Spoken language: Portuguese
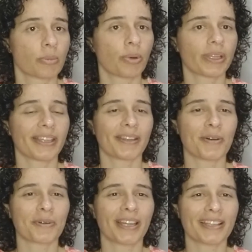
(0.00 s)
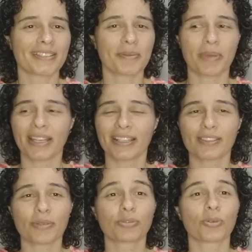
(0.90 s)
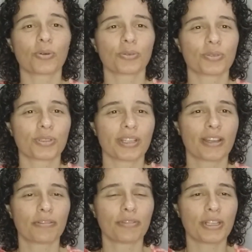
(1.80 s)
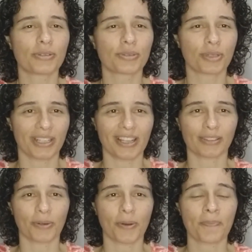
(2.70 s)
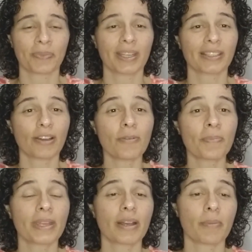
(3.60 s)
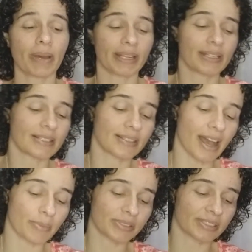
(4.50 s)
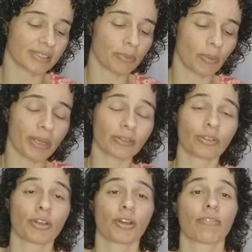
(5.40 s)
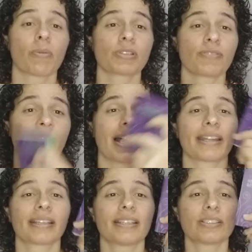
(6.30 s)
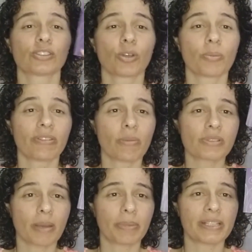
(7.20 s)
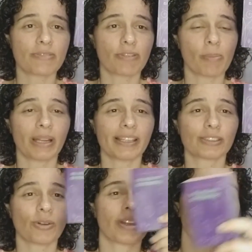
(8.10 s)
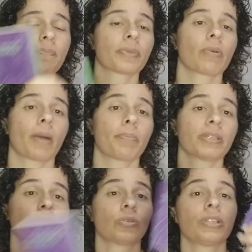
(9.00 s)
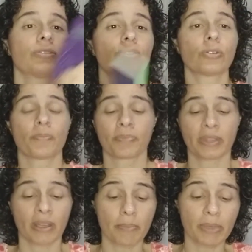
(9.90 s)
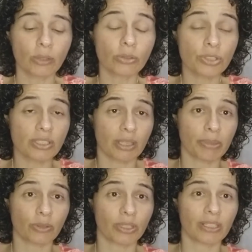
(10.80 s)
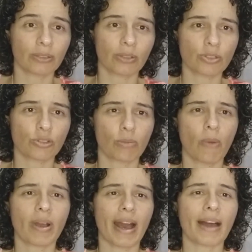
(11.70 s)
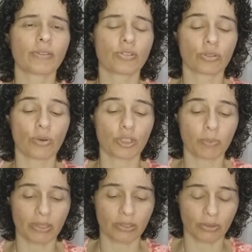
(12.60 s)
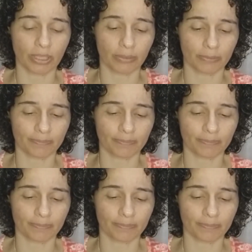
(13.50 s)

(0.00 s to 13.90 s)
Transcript: por que não? Elas também né, são todos filhos do Criador. Então, para iniciarmos esse momento, Vamos falar aqui sobre, vamos abrir de forma aleatória, um capítulo do livro Minutos de Sabedoria do nosso irmão Carlos Torres Pastorino.